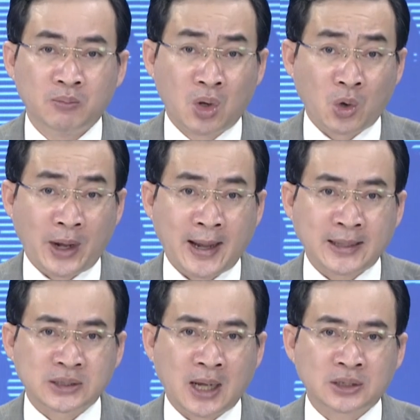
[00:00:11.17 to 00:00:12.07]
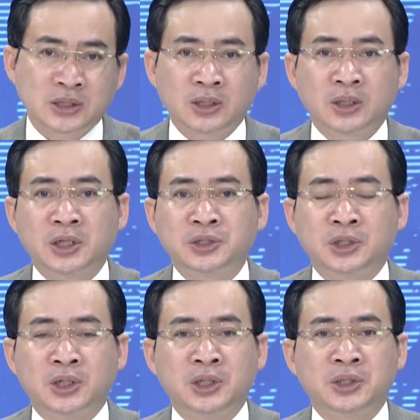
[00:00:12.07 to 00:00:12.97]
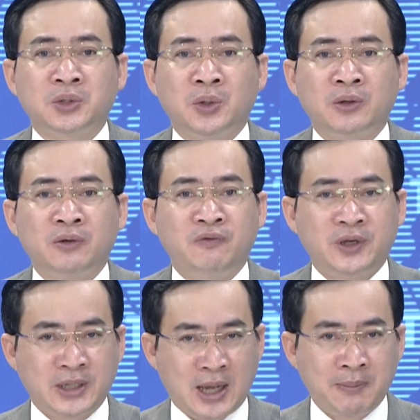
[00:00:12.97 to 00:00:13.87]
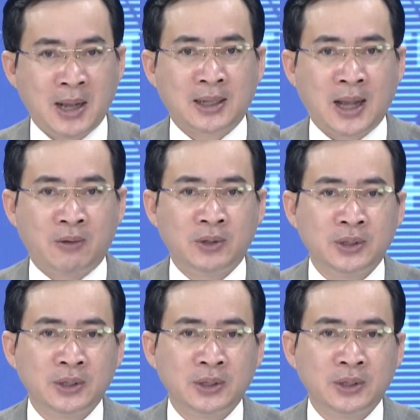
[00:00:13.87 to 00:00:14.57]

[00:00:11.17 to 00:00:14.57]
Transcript: một loài hải sản rất được thị trường ưa chuộng với giá bán cao,